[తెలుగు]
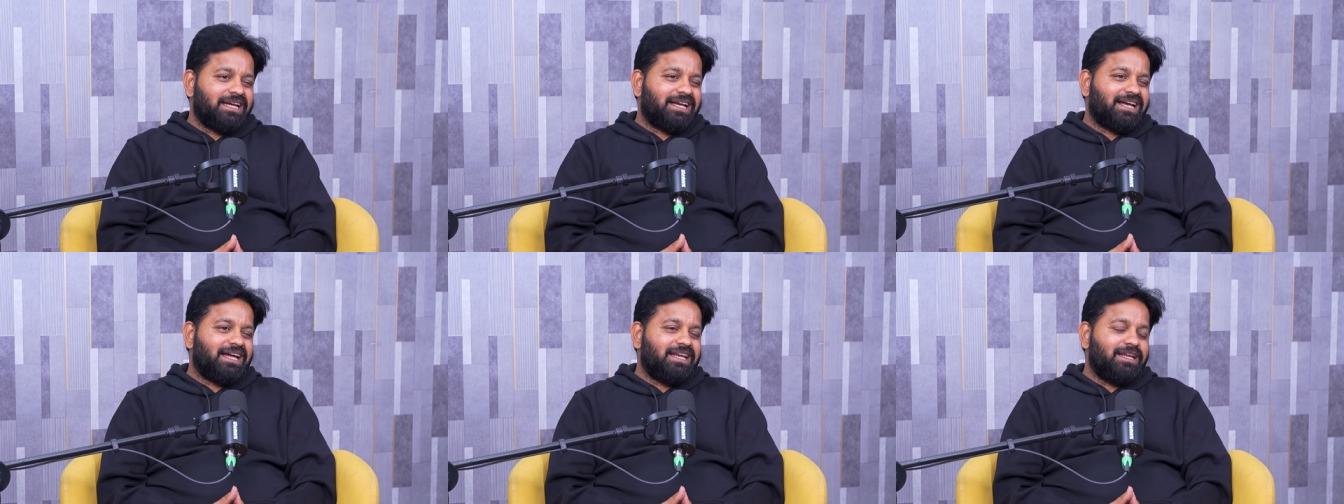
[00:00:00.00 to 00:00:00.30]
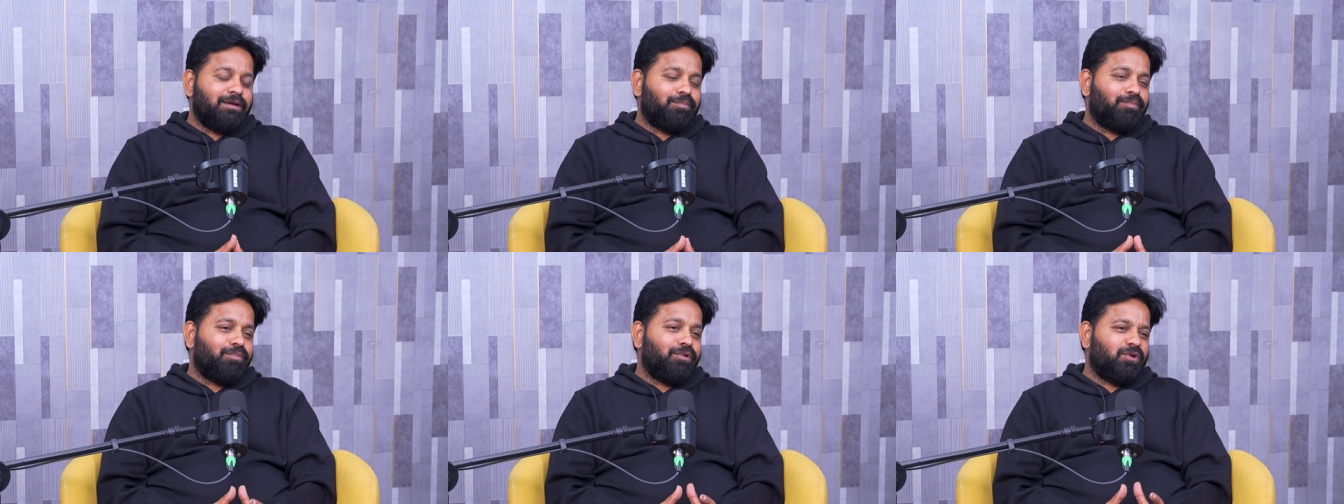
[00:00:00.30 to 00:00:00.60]
కానీ
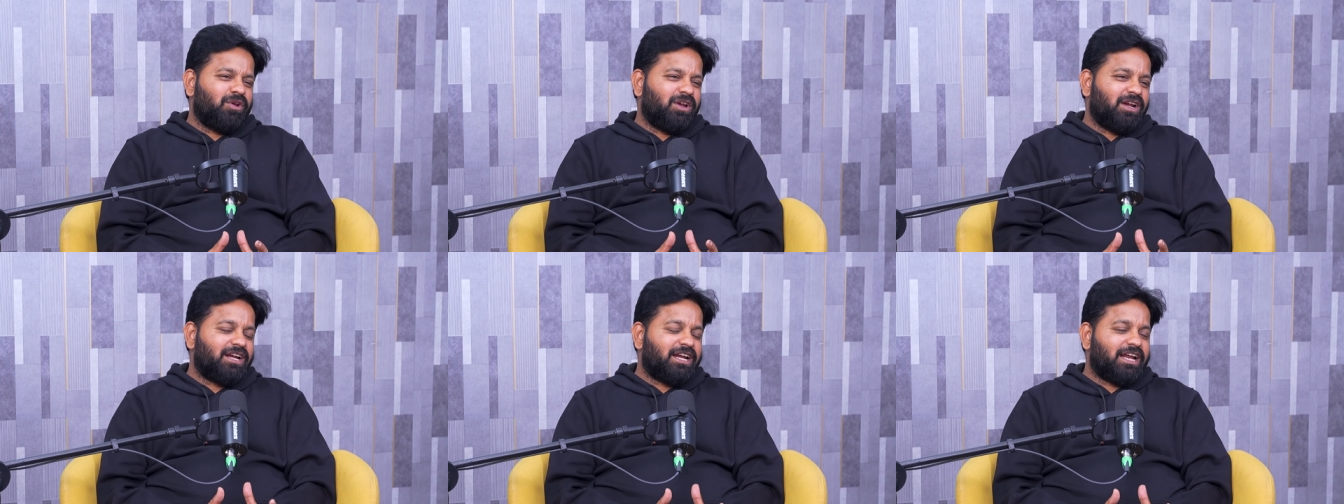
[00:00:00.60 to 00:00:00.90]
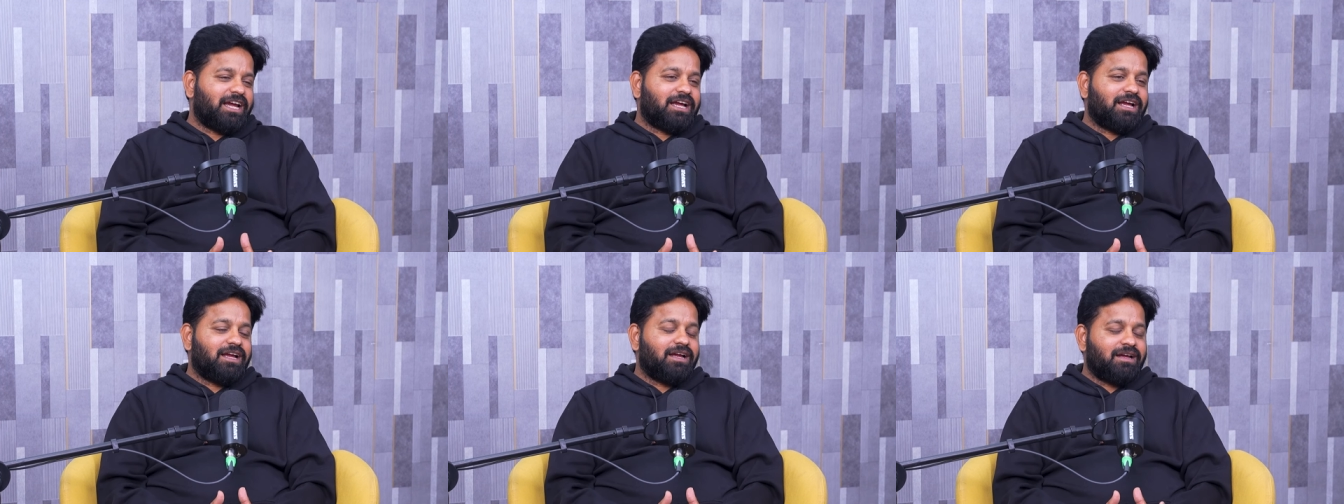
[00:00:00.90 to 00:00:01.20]
ఇప్పుడున్న
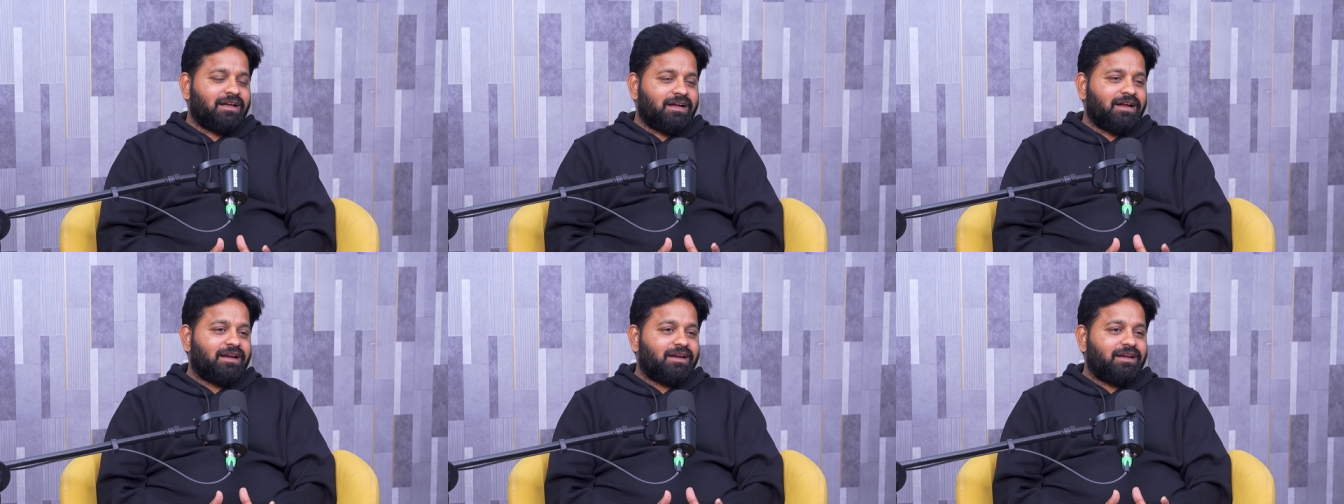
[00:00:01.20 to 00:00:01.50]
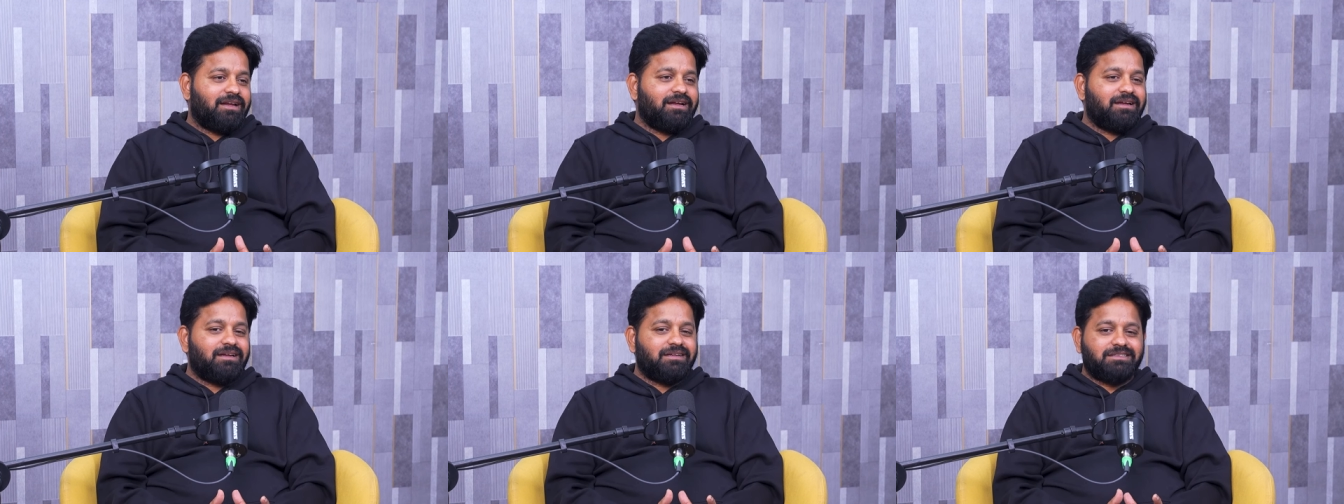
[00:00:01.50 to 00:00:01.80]
టెక్
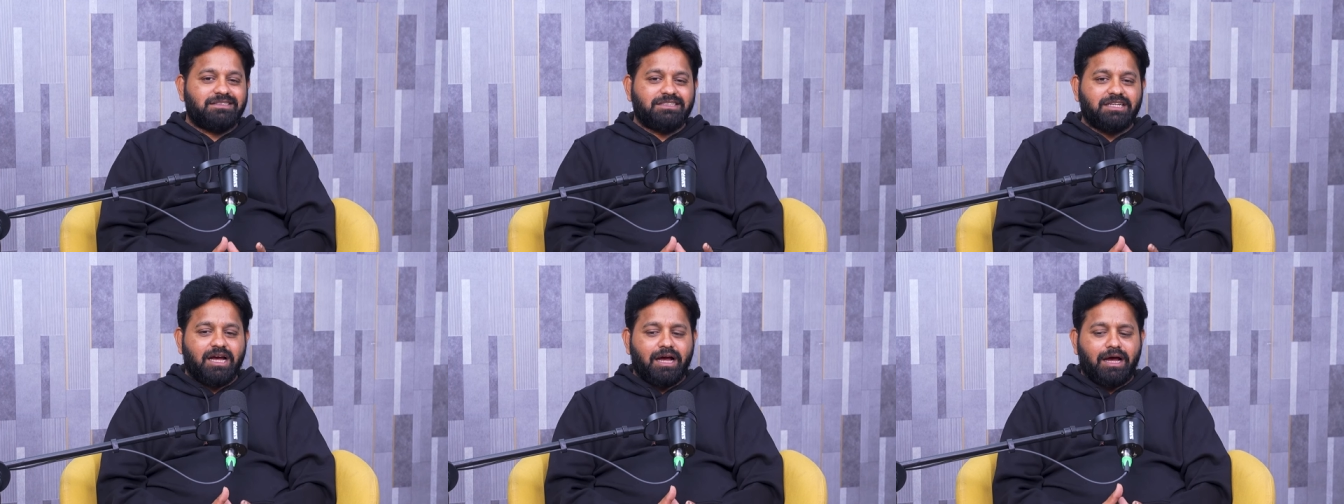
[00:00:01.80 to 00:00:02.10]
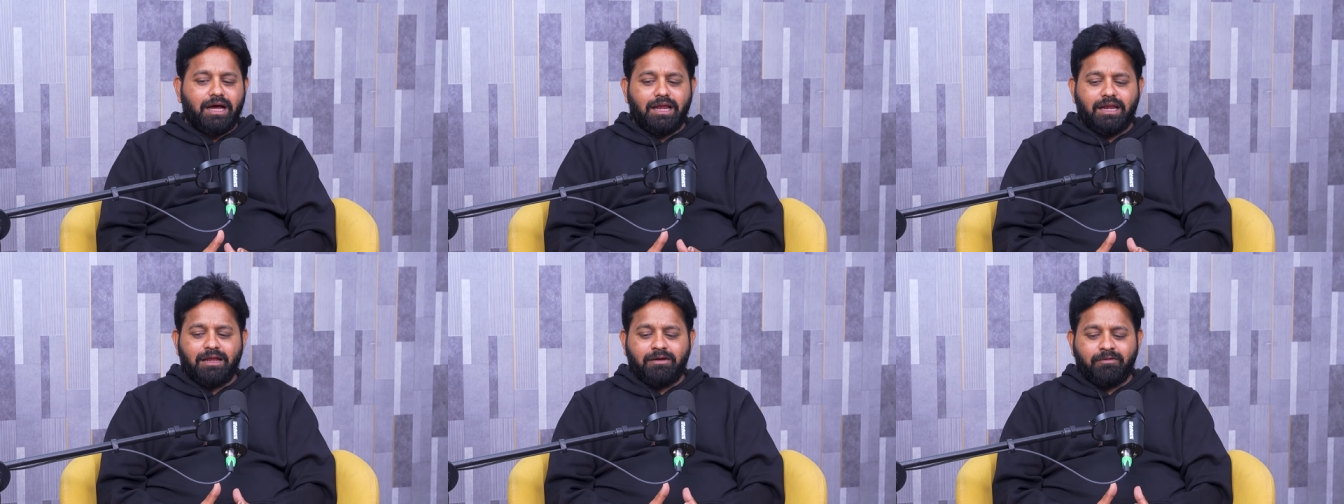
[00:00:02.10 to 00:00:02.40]
అంటే
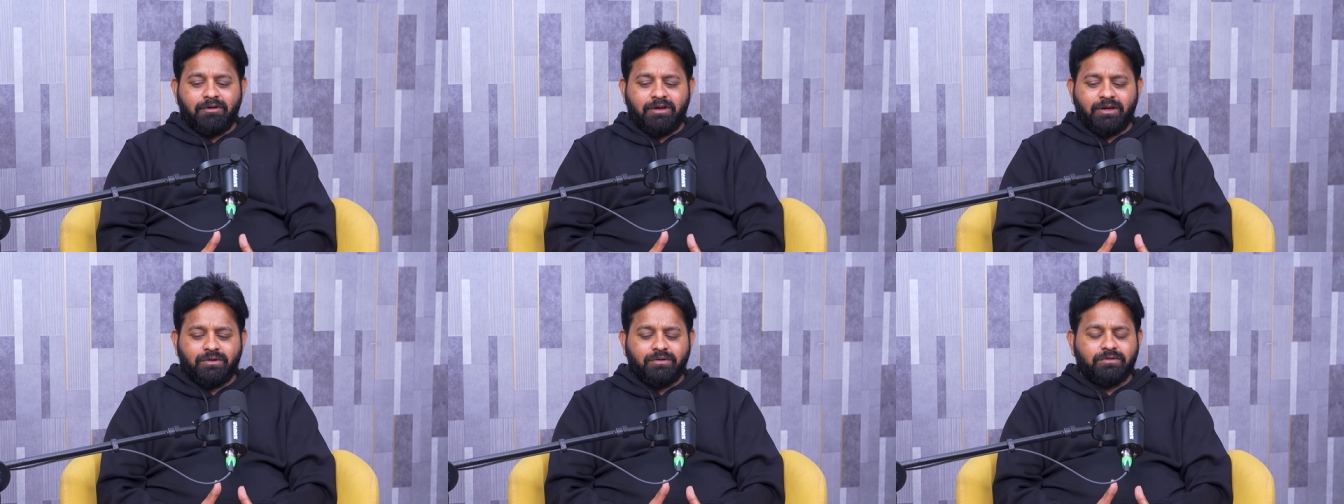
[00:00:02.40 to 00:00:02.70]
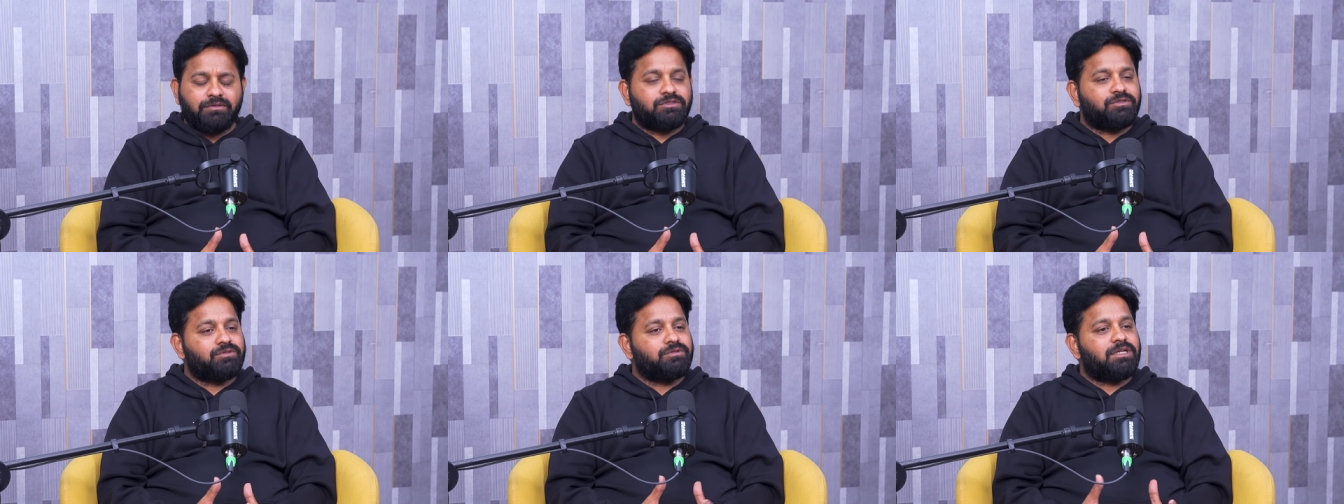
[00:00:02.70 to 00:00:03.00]
చాలా
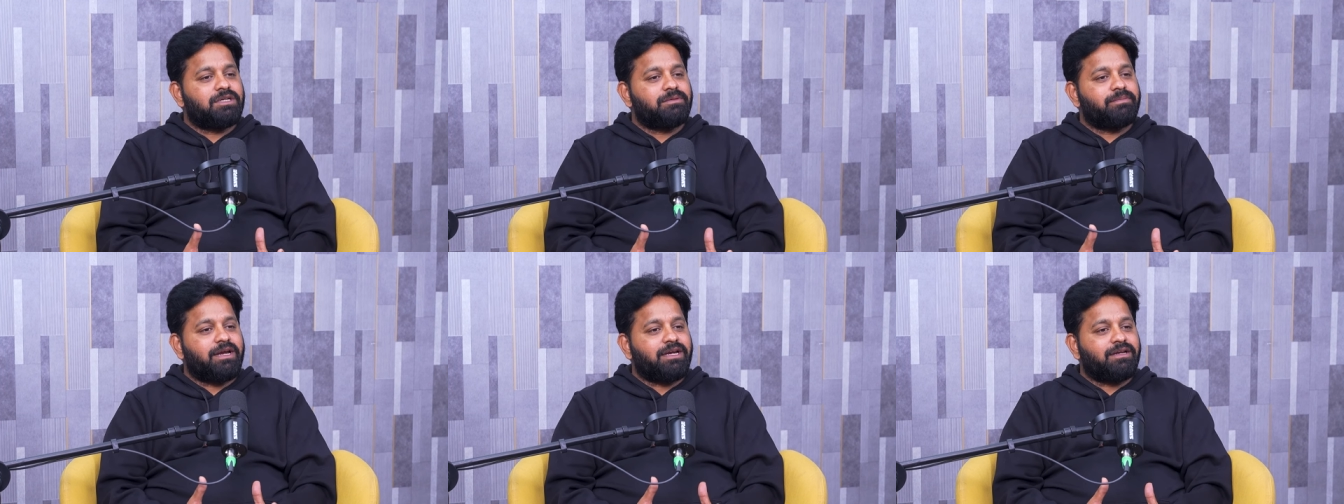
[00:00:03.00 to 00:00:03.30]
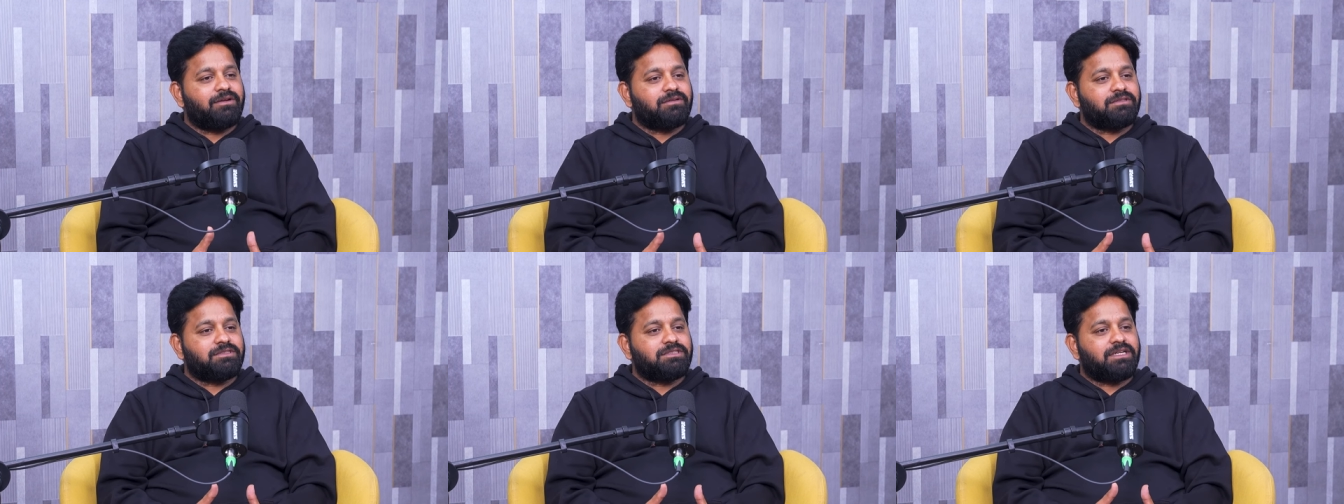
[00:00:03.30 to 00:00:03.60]
వరకు స్టూడెంట్
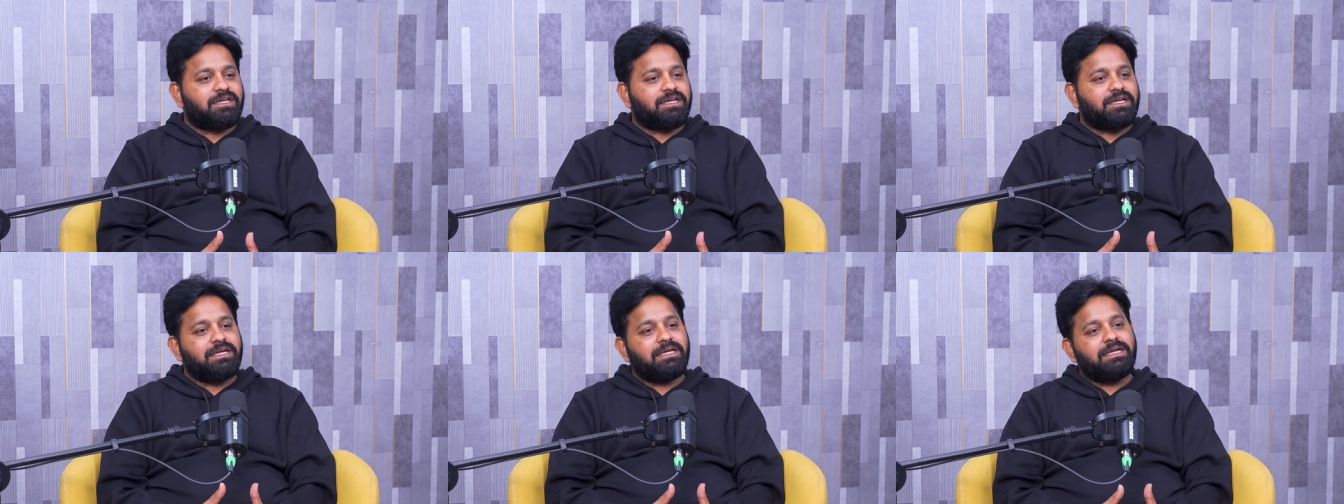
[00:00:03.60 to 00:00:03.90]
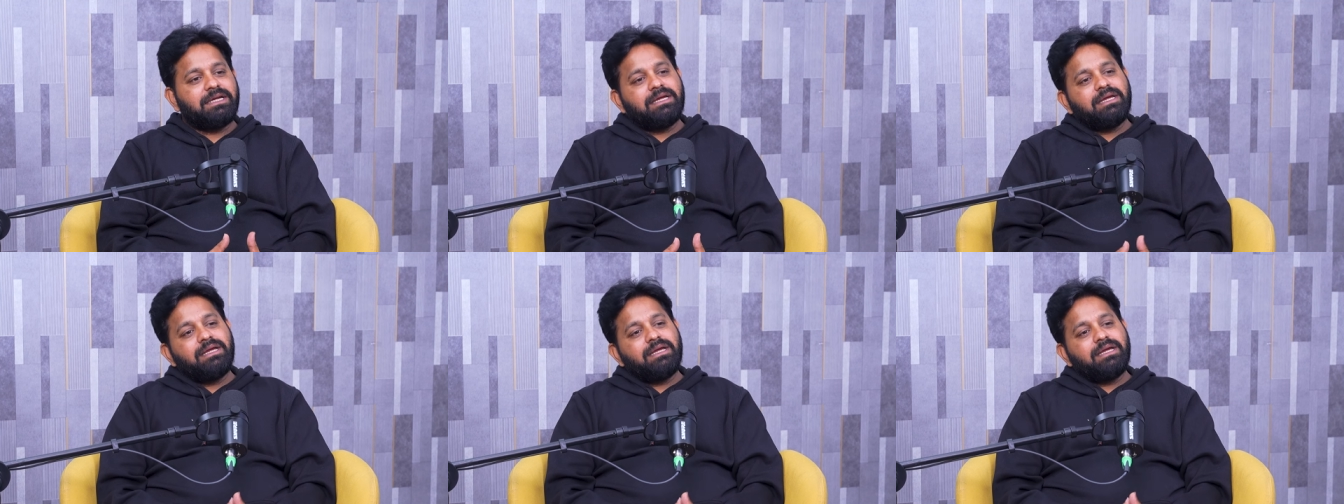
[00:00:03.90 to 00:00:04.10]
బయటకు వచ్చేసరికి